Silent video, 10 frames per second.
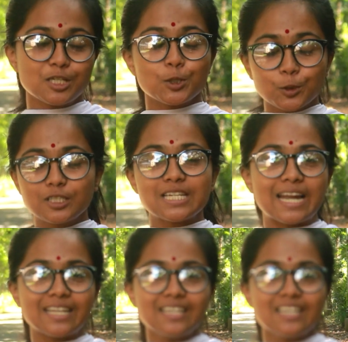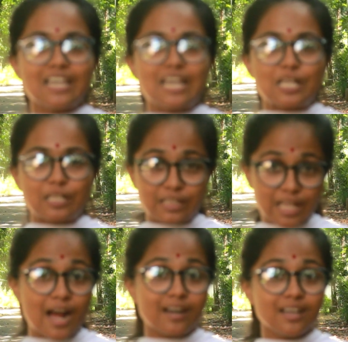শুধু জানি
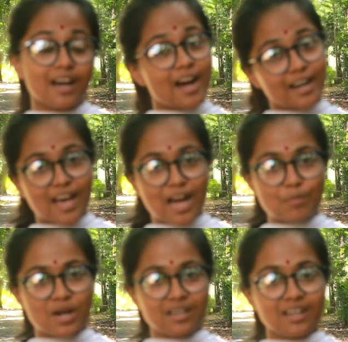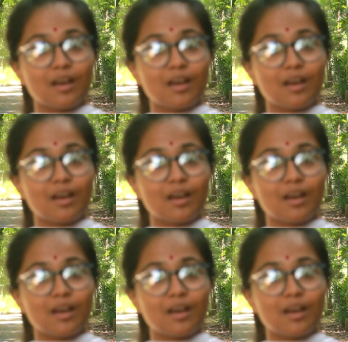তার আর আমার